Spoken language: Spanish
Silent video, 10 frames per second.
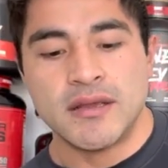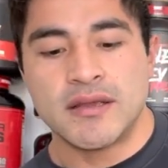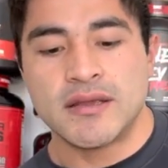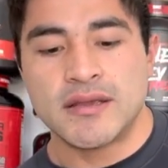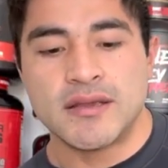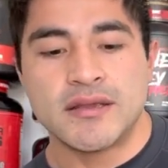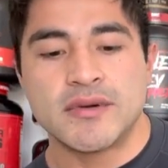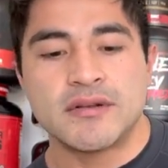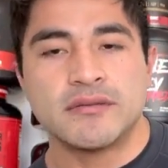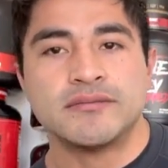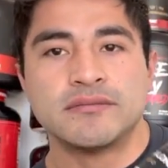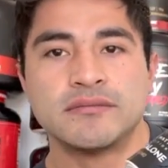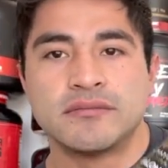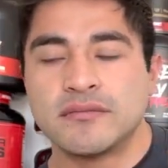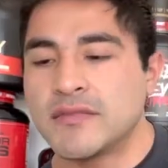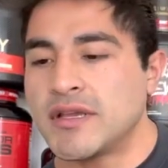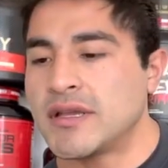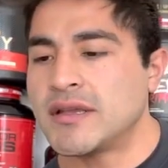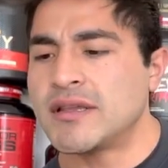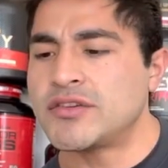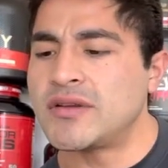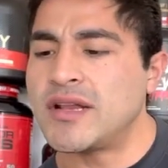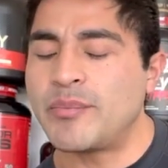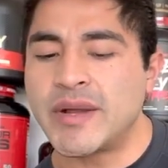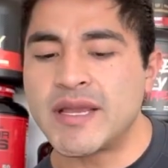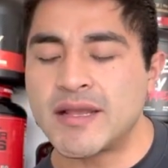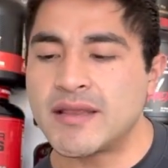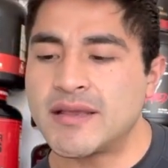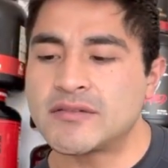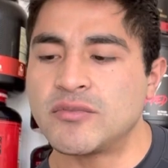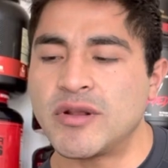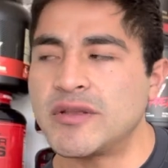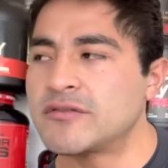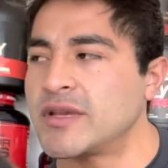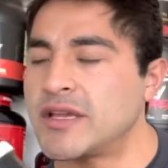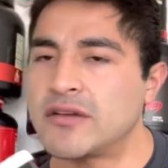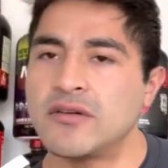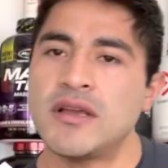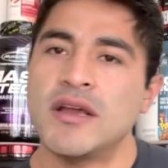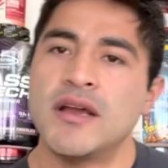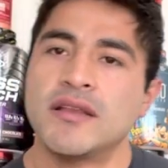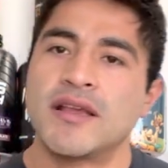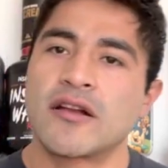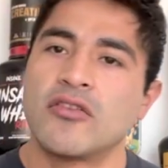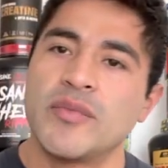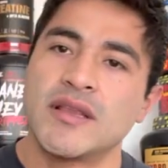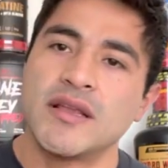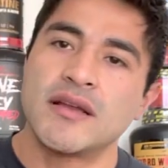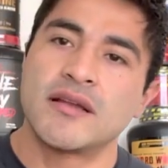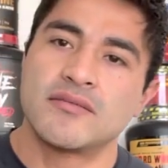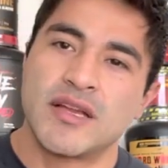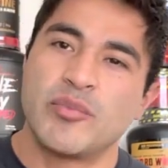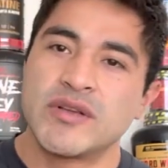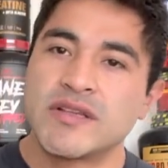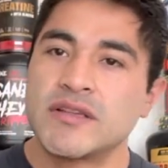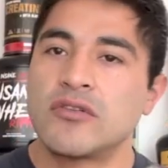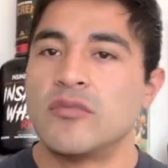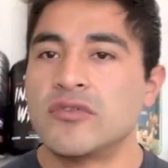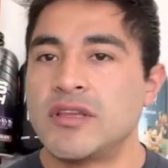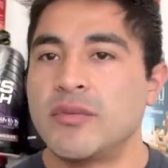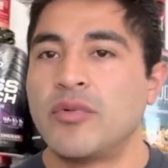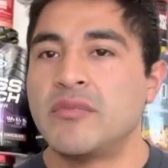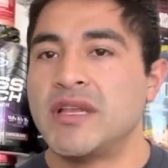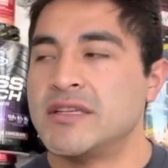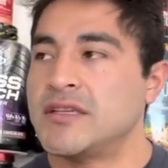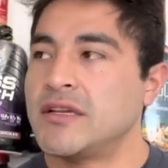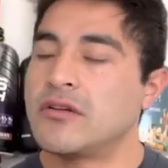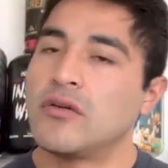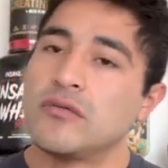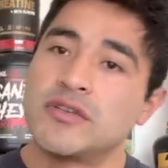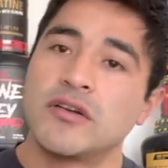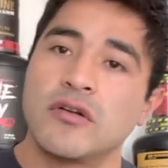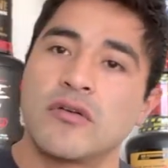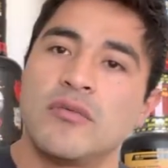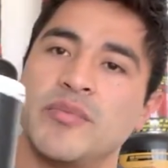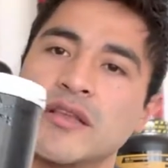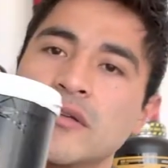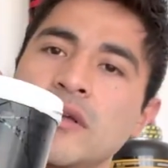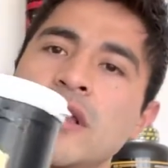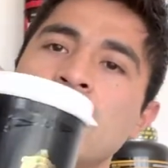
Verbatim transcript: Y bueno, eh, de hecho en la página de Suplementos México te recomiendan que puedes hacer como un tipo miniciclo o un ciclo completo